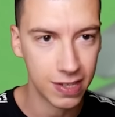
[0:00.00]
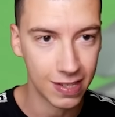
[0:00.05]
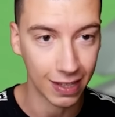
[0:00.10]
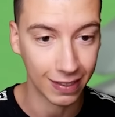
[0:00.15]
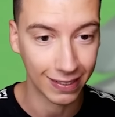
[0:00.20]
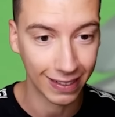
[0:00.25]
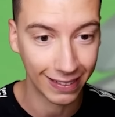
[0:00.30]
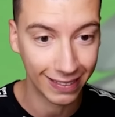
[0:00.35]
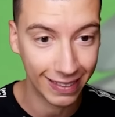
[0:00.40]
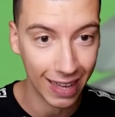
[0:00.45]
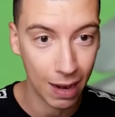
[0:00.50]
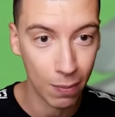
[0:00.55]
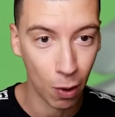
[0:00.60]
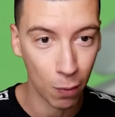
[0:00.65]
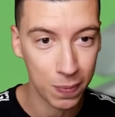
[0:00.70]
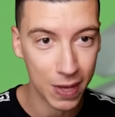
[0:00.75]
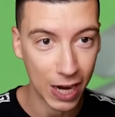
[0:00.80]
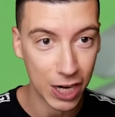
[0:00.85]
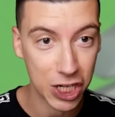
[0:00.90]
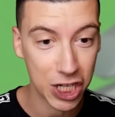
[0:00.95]
Ça serait tellement
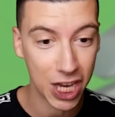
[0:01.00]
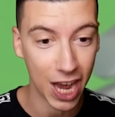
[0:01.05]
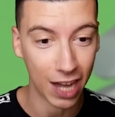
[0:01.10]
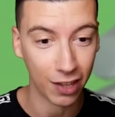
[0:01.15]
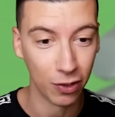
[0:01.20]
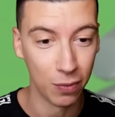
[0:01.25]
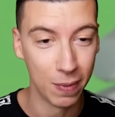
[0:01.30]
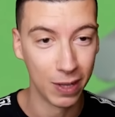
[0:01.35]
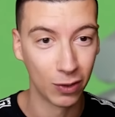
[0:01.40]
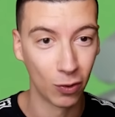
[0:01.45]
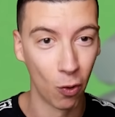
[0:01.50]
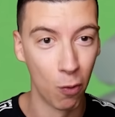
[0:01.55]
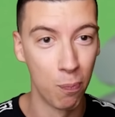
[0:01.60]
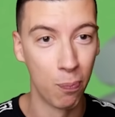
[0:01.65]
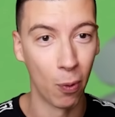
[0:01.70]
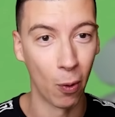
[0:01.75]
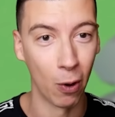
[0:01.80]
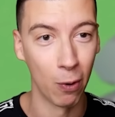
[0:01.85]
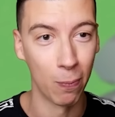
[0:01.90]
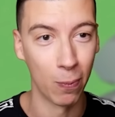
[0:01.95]
bien que je garde mes troupes
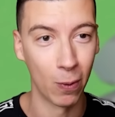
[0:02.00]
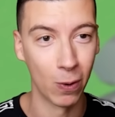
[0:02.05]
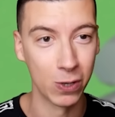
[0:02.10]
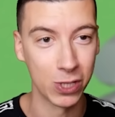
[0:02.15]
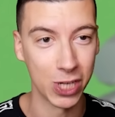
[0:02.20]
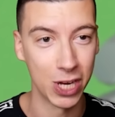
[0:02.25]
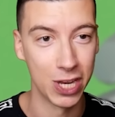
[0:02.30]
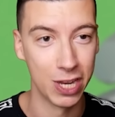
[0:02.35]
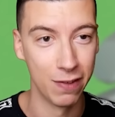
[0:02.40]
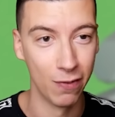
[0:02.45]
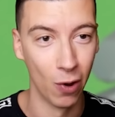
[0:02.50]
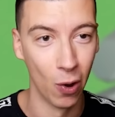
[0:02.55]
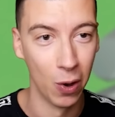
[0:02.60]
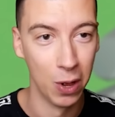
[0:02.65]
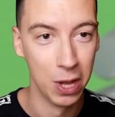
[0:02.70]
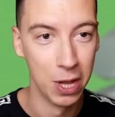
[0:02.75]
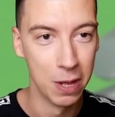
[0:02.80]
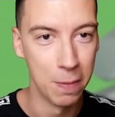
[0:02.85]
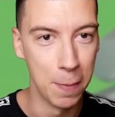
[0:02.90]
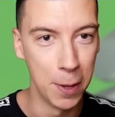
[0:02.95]
pour le prochain niveau.
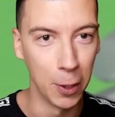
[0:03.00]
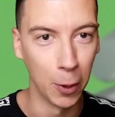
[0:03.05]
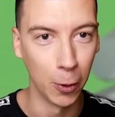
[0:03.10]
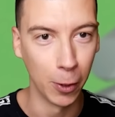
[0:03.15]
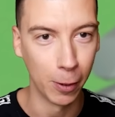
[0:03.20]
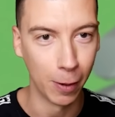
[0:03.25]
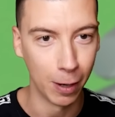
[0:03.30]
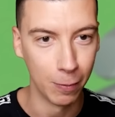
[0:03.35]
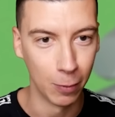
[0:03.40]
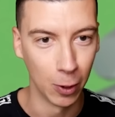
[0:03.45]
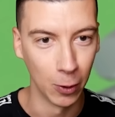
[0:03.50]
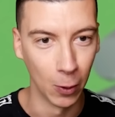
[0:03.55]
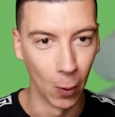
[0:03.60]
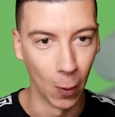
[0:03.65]
Mais non, normalement